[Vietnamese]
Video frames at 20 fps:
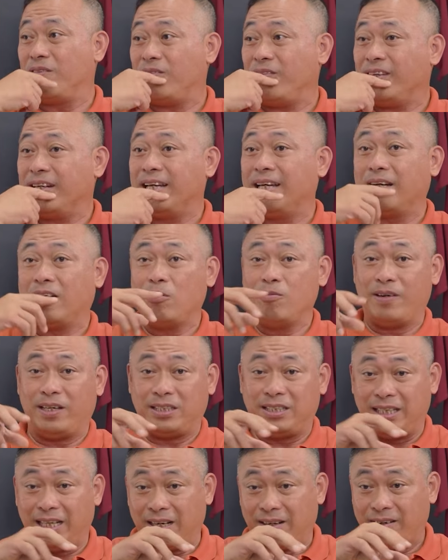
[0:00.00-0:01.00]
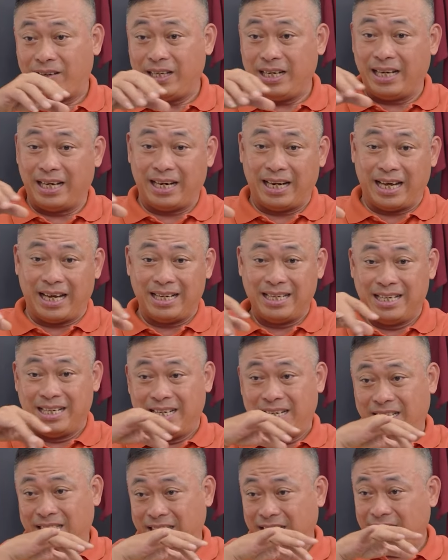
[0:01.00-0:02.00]
Valverde, không phải chỉ là cái vấn đề là
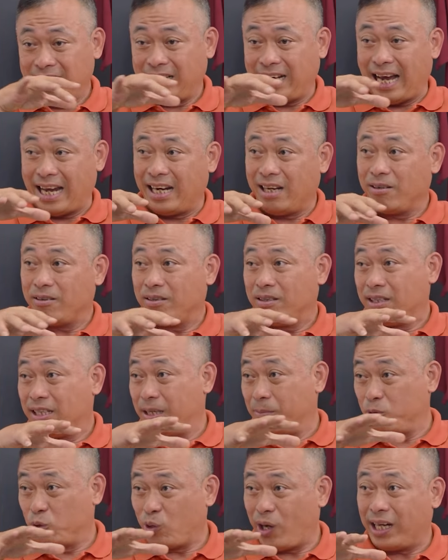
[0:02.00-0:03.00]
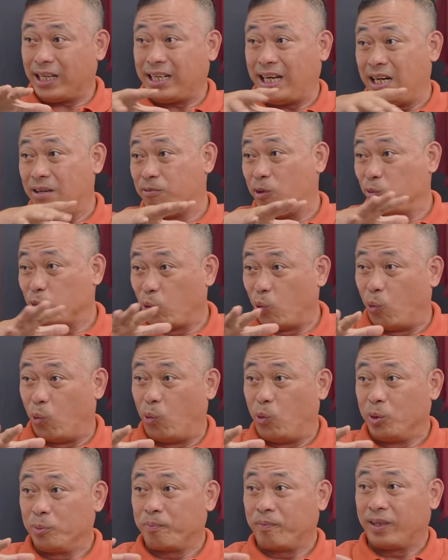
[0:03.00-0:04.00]
tính khả năng kiểm soát, khả năng phòng thủ,
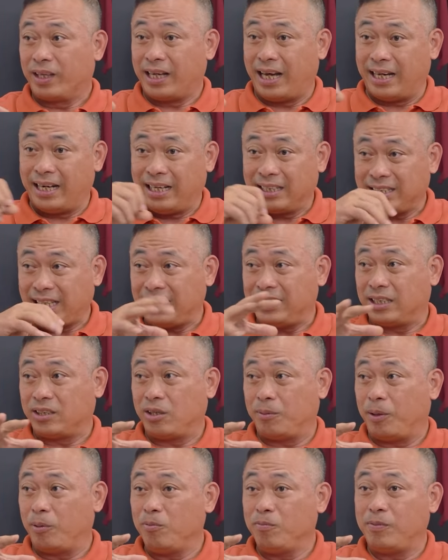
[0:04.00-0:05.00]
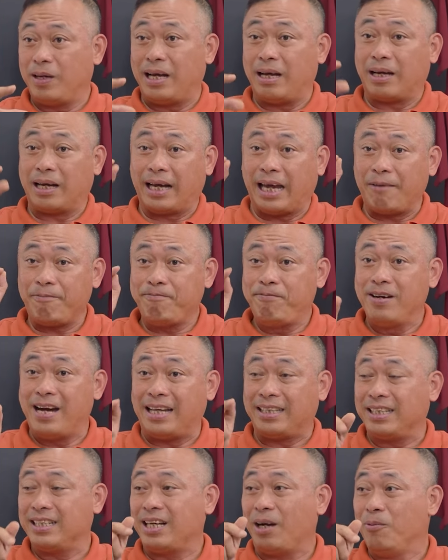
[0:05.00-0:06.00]
khả năng giành giật trái bóng và cái phương
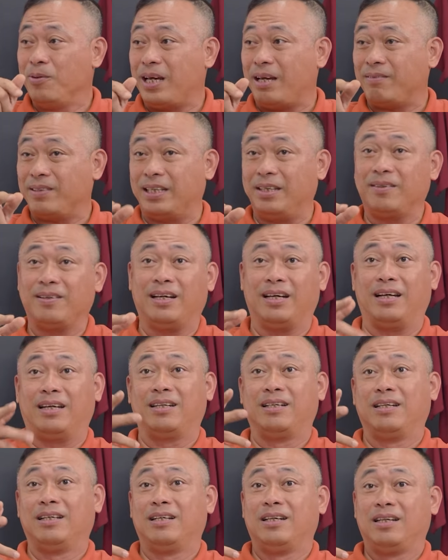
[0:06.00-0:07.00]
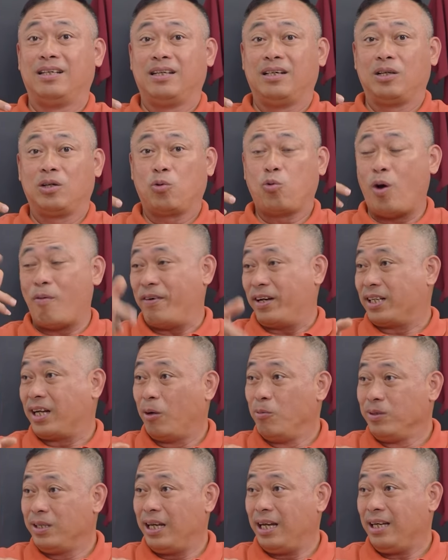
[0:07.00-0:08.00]
án tấn công. Em thấy rằng là quả phản
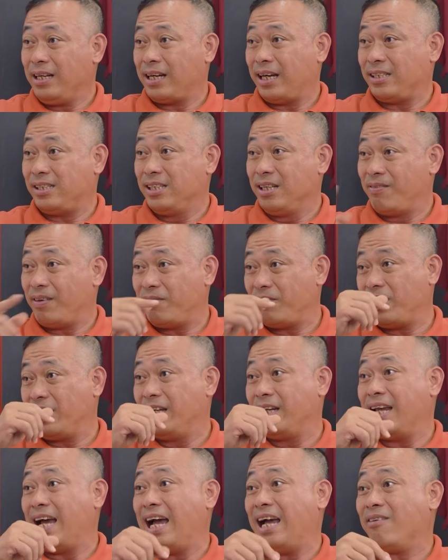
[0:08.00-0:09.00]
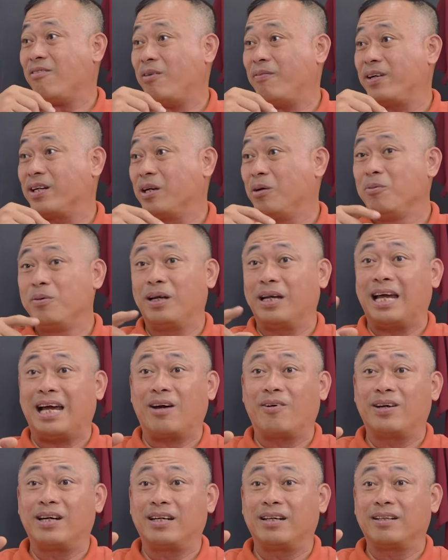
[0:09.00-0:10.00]
công nhá, ngày xưa Valverde đá quả phản công là
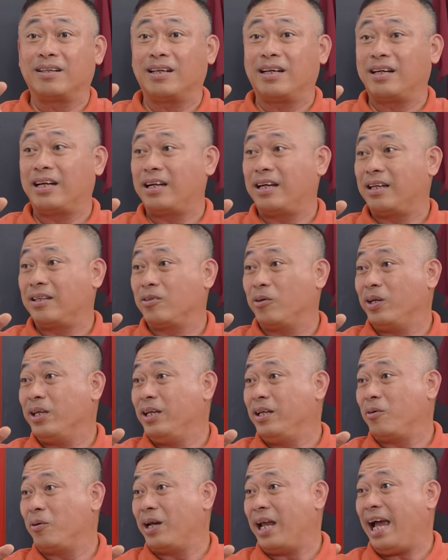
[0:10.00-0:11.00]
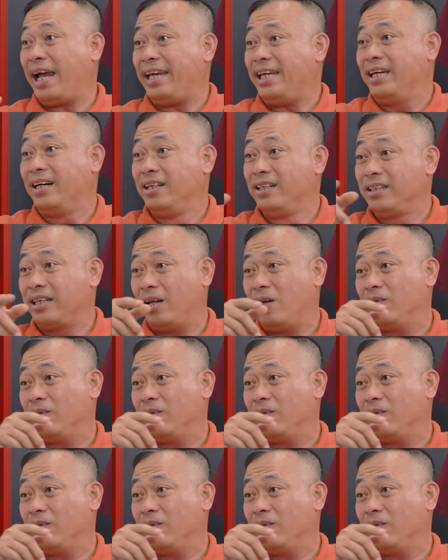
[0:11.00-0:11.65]
còn có khi còn hay hơn cái,